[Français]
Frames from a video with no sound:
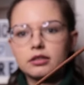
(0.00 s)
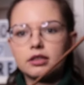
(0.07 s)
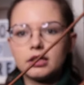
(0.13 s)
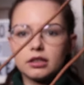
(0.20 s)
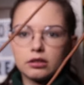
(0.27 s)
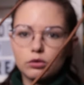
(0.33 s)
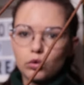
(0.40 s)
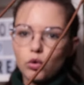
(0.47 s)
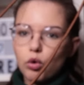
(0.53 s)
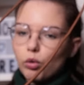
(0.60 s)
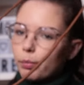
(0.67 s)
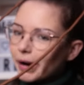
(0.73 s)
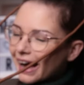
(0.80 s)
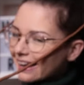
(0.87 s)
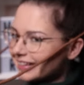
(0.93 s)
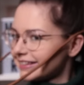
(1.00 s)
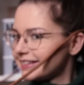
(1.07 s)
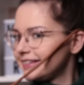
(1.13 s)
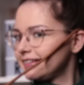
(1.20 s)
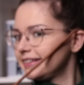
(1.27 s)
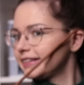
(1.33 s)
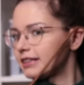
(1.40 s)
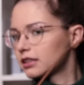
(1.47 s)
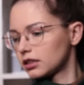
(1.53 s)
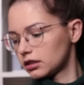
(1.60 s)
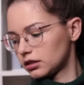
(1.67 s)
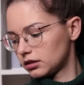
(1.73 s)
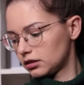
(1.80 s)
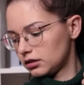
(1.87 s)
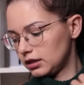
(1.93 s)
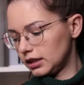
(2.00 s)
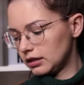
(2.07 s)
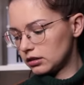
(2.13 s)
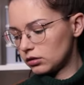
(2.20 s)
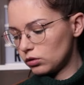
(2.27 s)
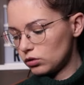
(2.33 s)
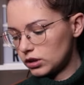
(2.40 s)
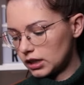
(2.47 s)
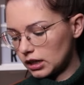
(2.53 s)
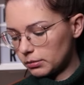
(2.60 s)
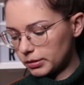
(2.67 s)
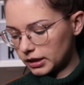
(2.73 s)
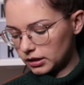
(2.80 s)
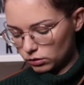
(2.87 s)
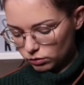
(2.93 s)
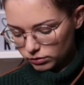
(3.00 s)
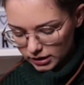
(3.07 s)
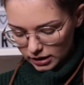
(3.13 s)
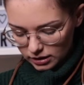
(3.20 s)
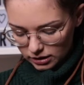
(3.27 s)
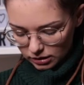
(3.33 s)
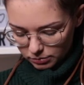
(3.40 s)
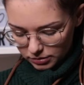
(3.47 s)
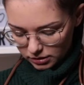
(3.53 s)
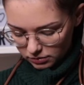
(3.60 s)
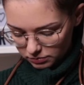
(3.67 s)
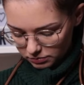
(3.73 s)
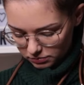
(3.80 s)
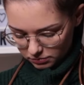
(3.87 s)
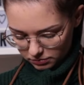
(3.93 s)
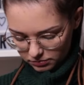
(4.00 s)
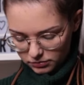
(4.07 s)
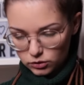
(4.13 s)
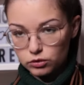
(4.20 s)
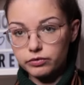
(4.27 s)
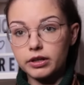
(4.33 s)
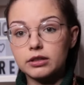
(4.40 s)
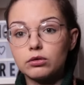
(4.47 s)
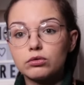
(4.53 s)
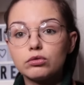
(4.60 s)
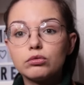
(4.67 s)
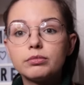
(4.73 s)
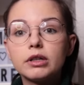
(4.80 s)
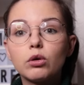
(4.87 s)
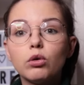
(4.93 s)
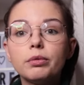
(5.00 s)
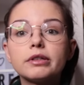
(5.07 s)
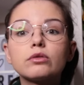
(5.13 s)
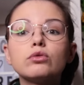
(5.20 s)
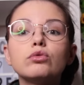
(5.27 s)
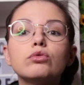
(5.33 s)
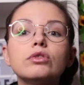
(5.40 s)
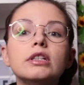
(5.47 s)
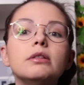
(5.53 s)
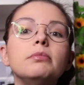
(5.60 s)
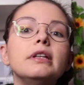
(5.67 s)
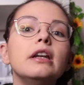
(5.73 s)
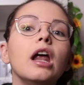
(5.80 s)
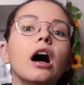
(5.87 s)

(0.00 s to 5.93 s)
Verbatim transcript: C'est trop pratique. Est-ce que j'ai l'impression que ça tient bien Je fais attention au micro parce que du coup je l'ai mis